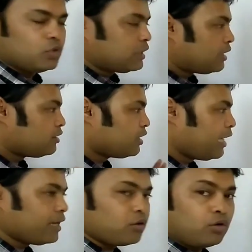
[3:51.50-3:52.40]
তো তার
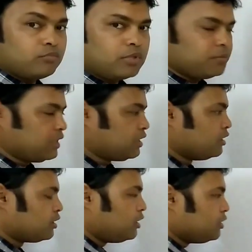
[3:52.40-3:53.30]
থেকে এক কম বা
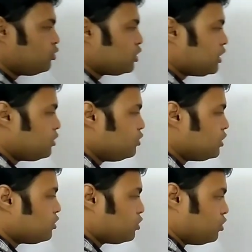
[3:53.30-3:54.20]
বেশি তাহলে দশের
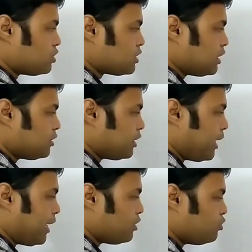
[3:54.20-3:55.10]
গুণিতক দশ তার
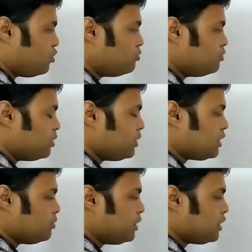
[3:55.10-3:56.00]
থেকে এক কম বা
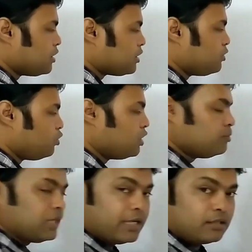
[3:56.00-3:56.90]
বেশি মানে কি সেটা
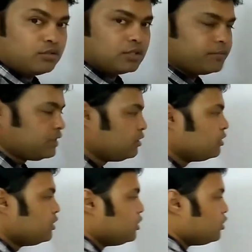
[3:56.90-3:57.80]
নয় বা এগারো হতে পারে
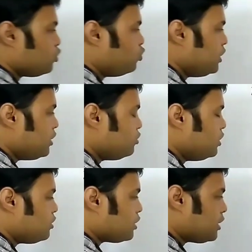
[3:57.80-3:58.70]
কুড়ির
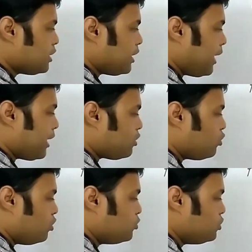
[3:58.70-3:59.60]
গুণিতকের থেকে এক
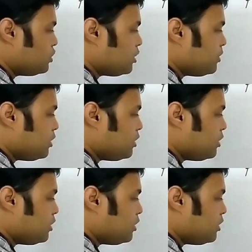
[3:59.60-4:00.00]
কমও হতে